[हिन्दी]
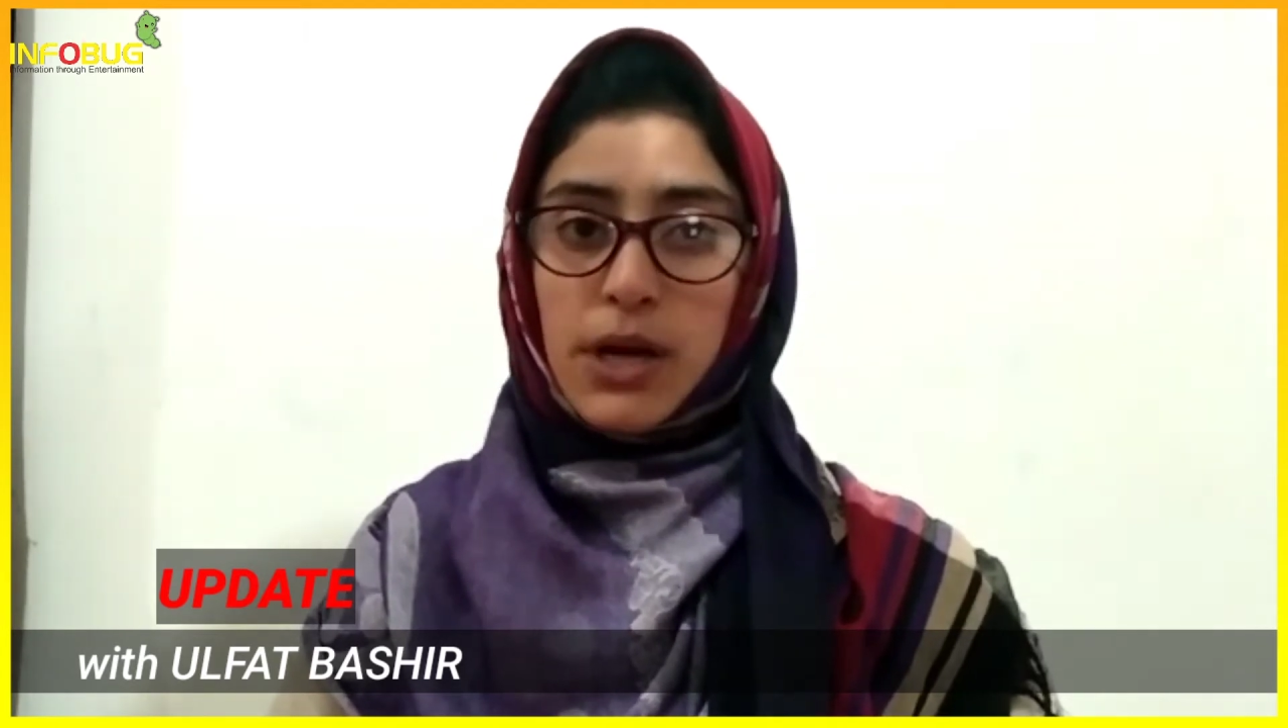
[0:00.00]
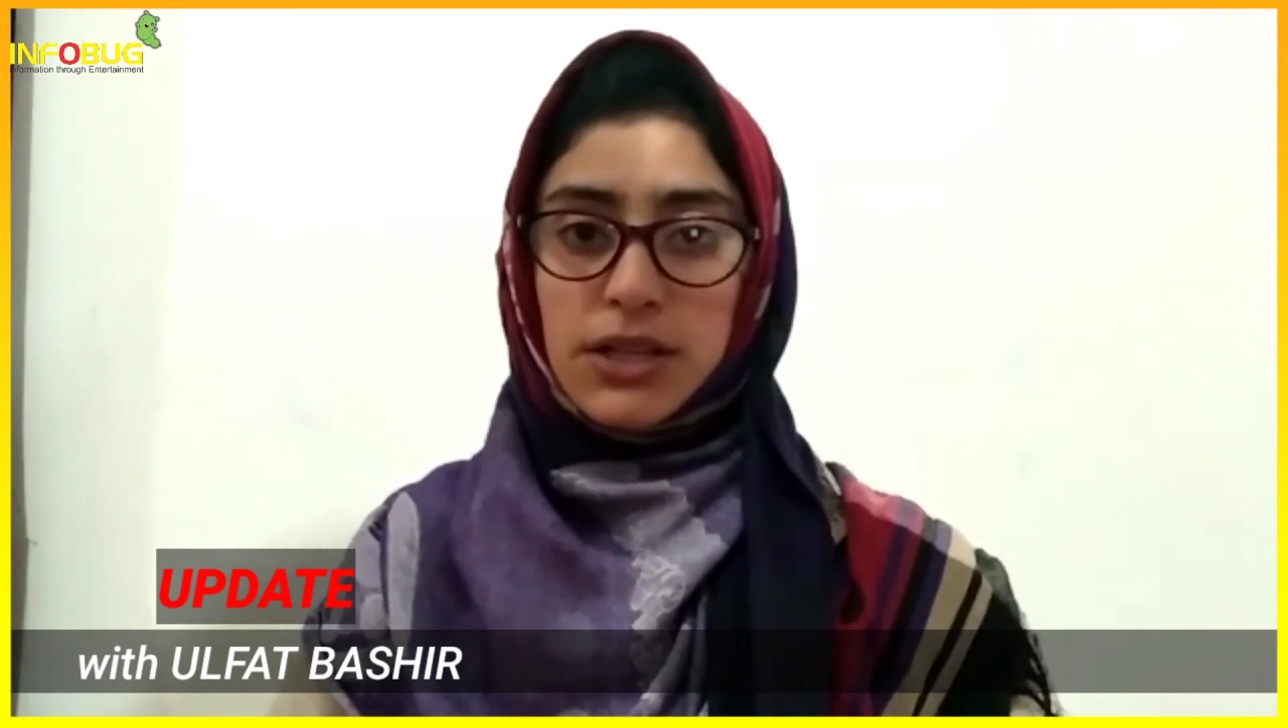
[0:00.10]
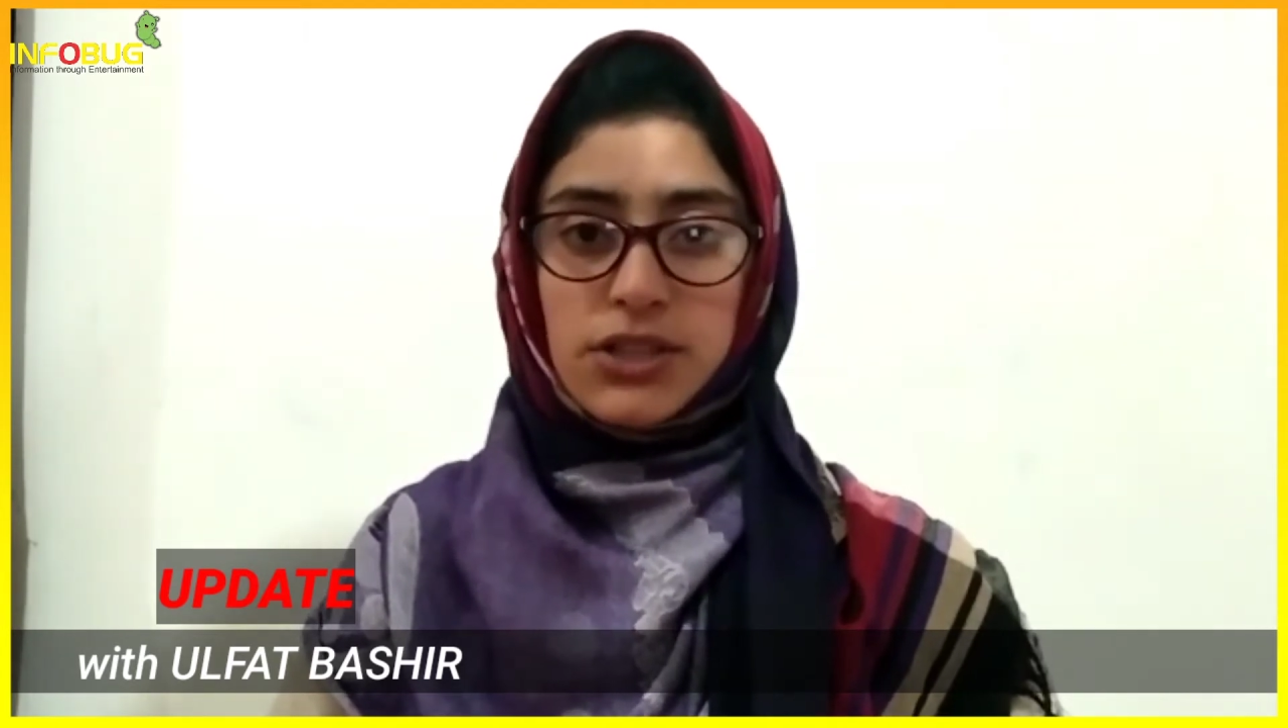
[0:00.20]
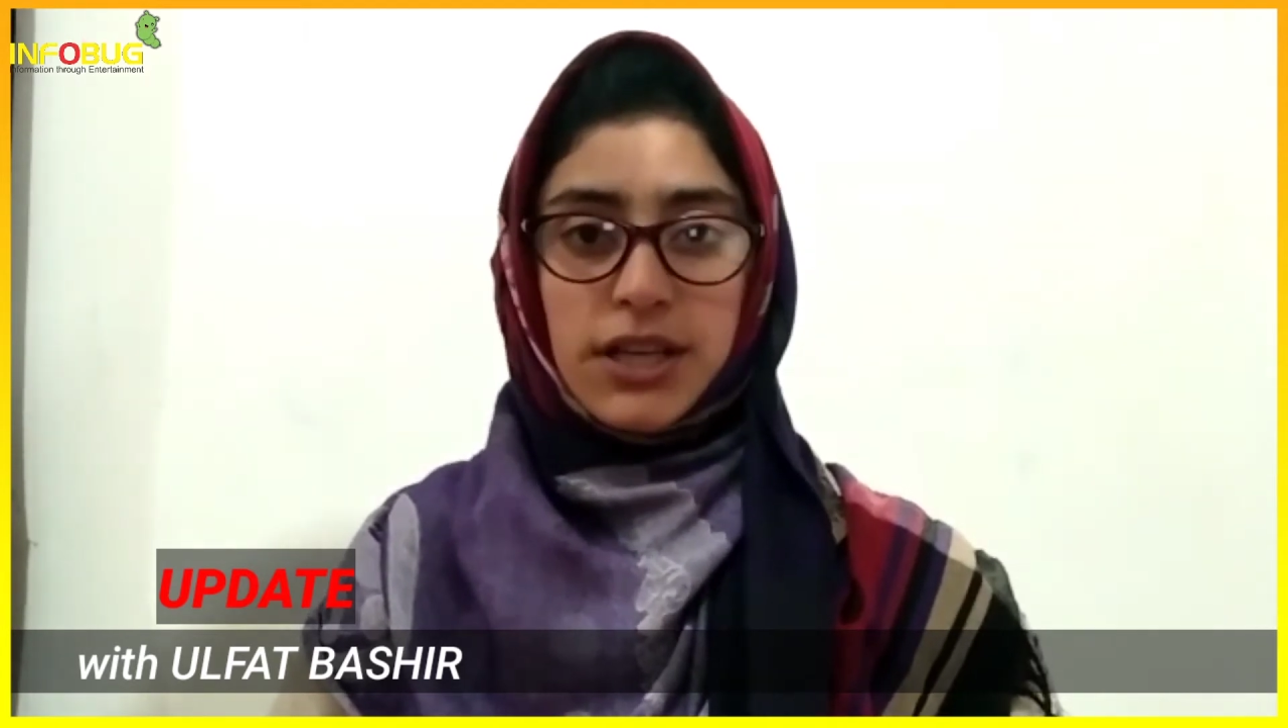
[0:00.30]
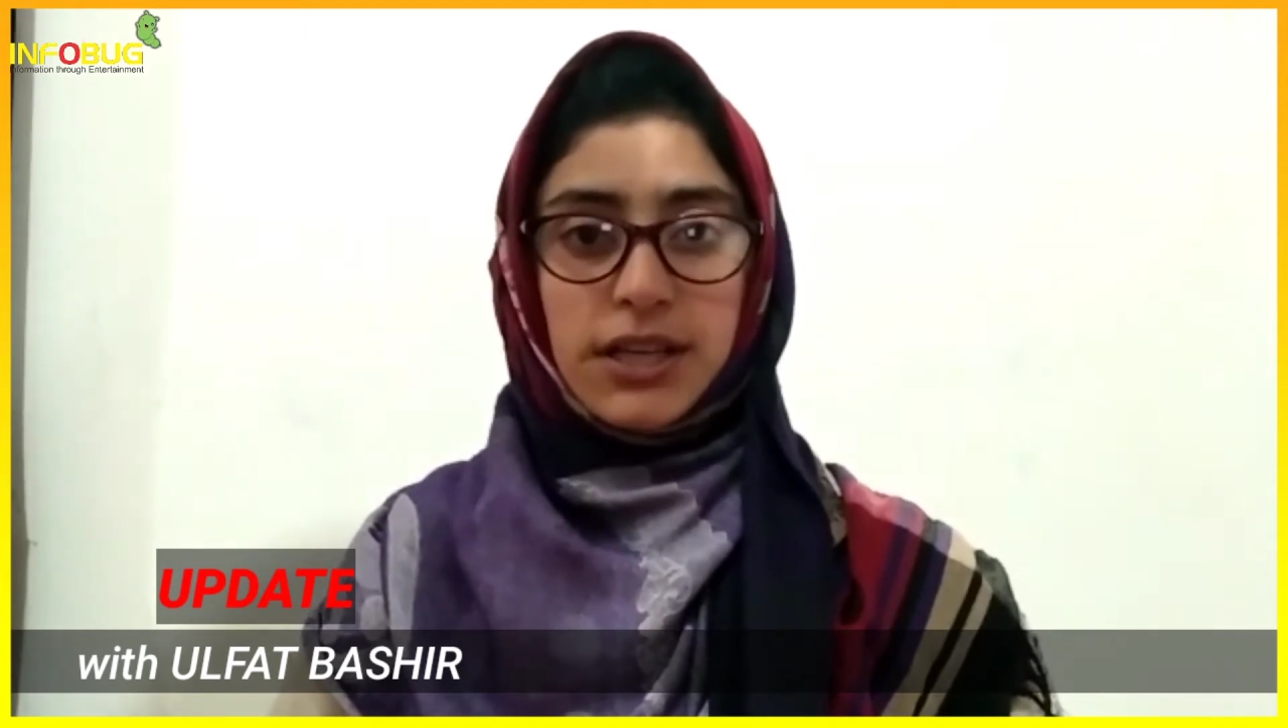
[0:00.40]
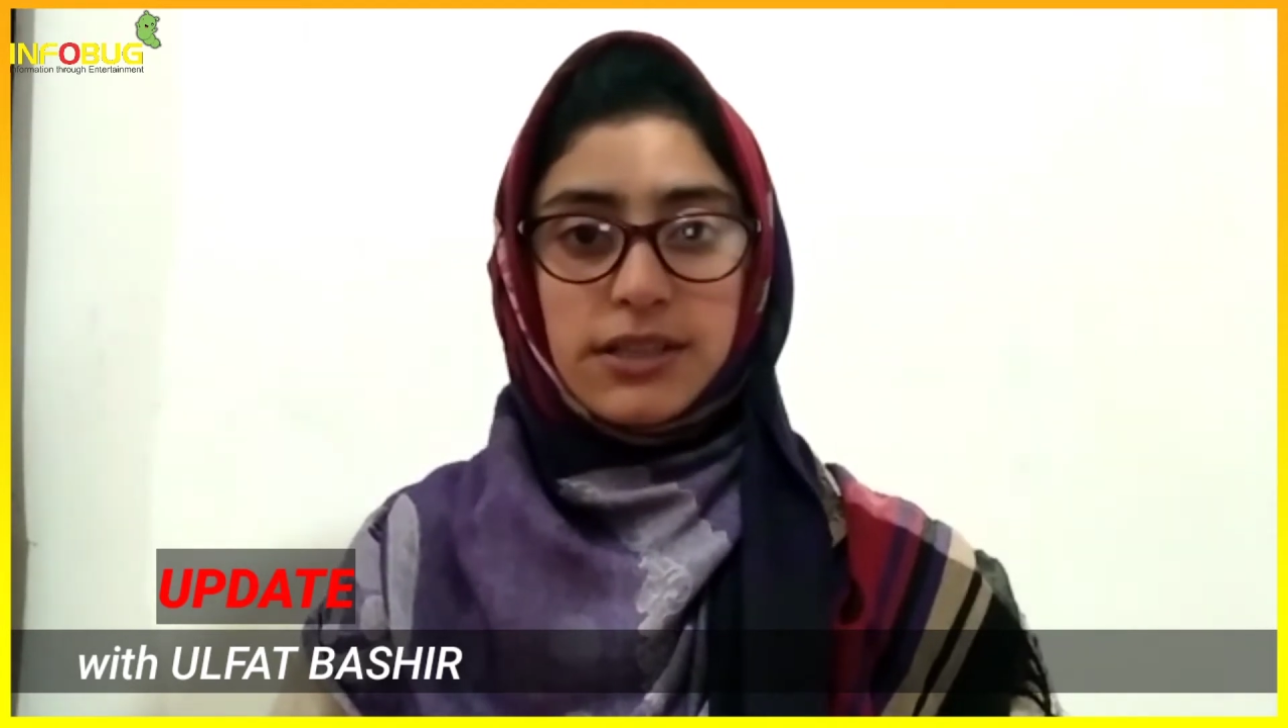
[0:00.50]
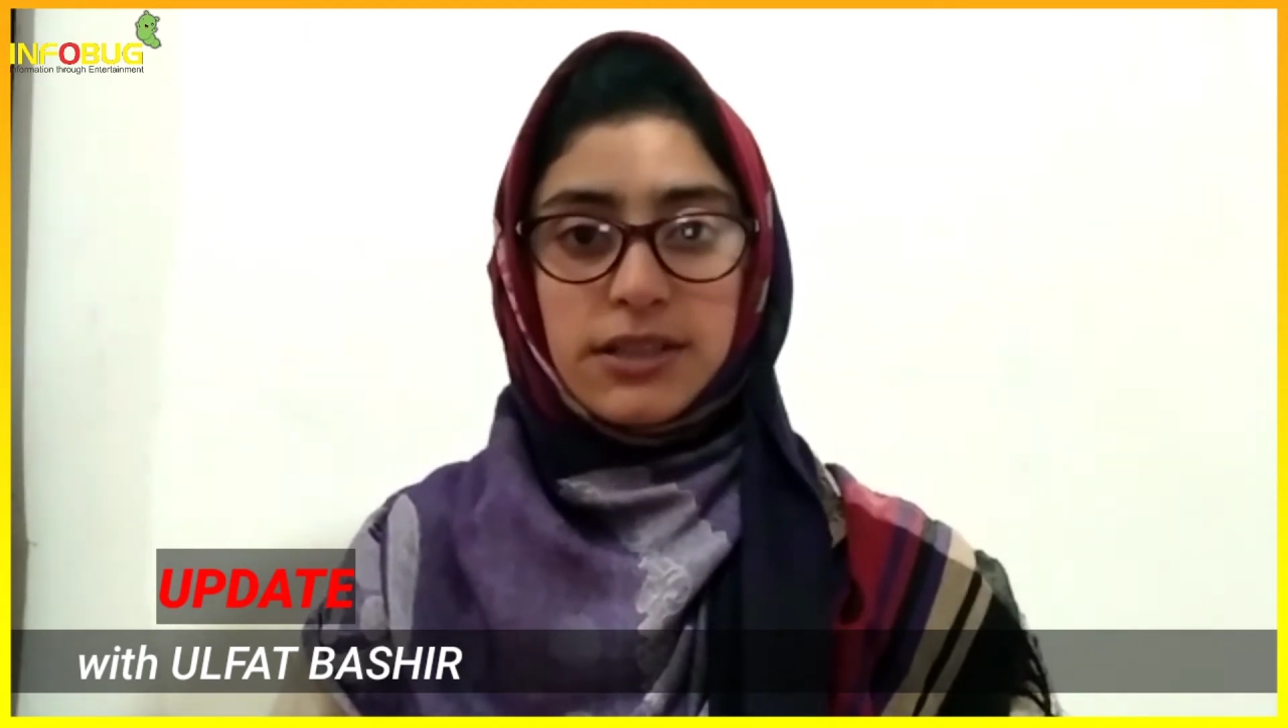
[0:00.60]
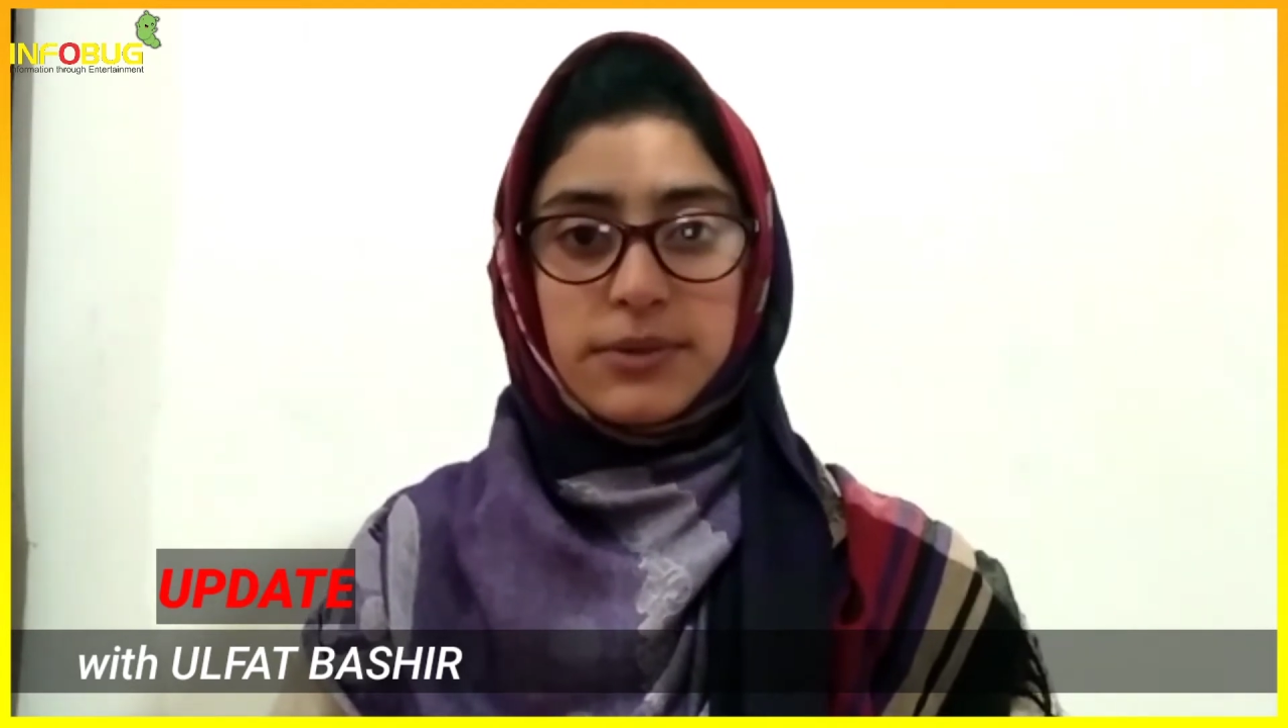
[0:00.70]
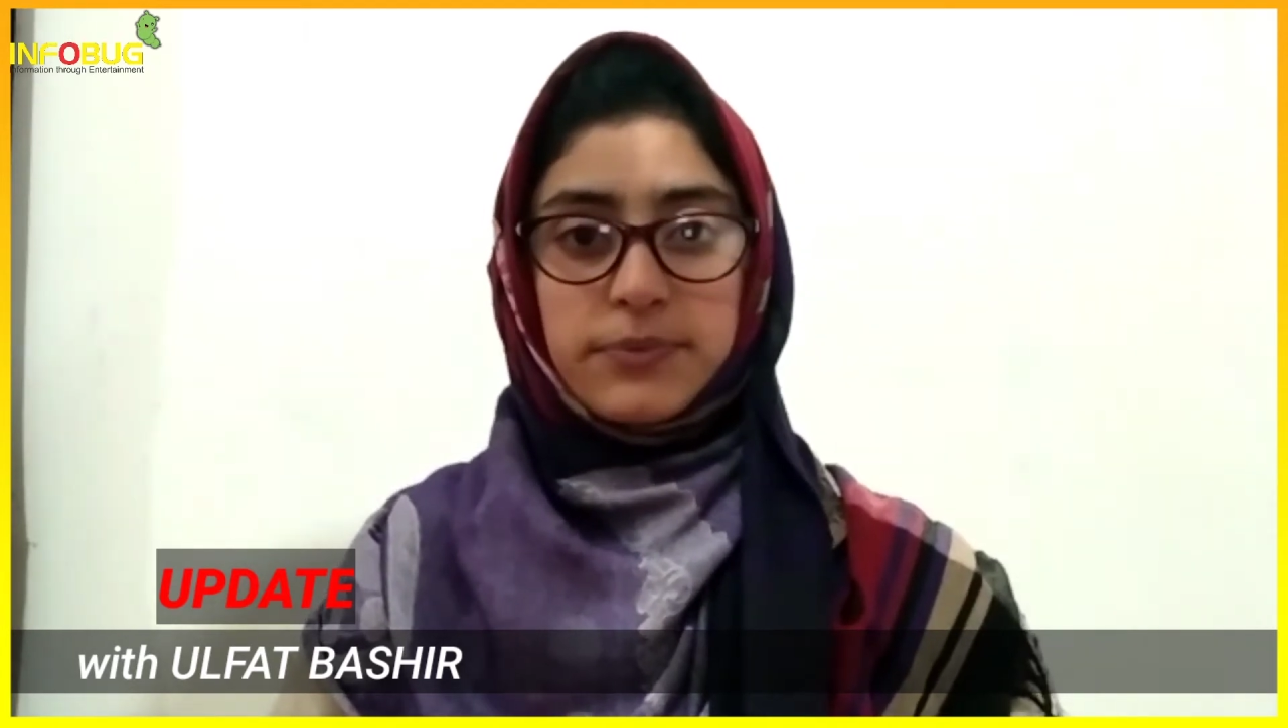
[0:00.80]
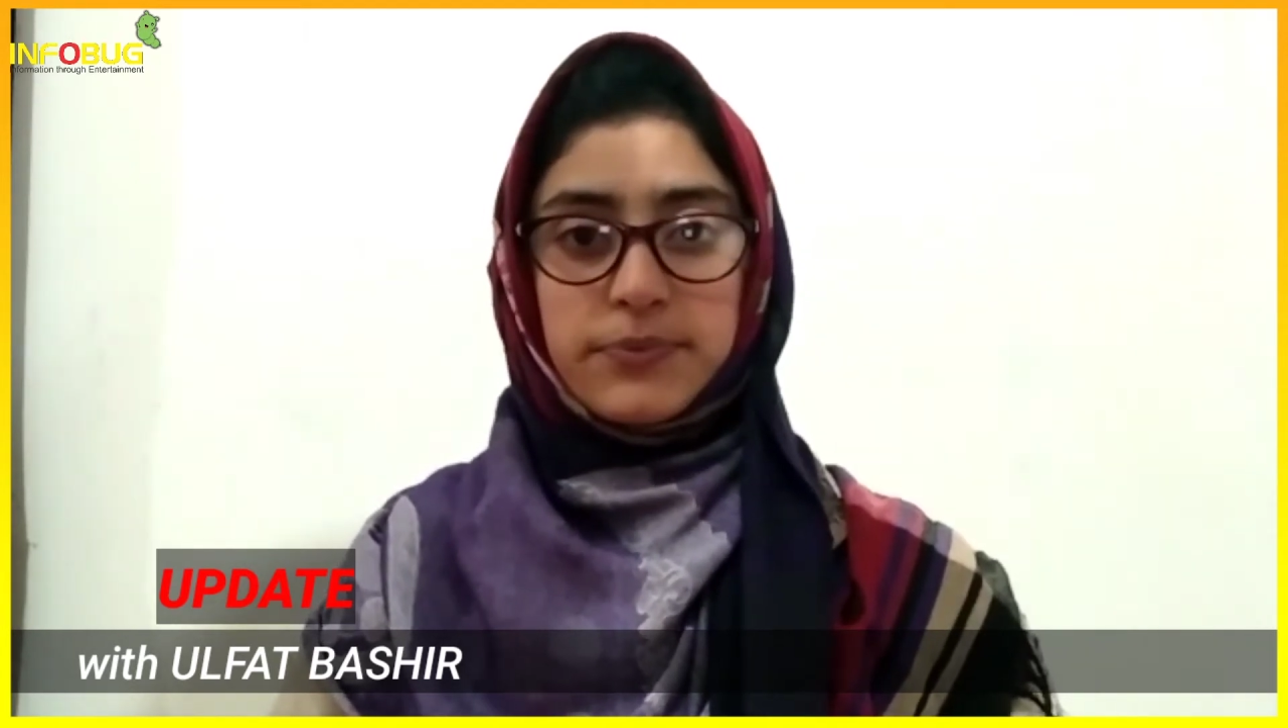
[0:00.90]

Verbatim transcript: ब्रांच करेगी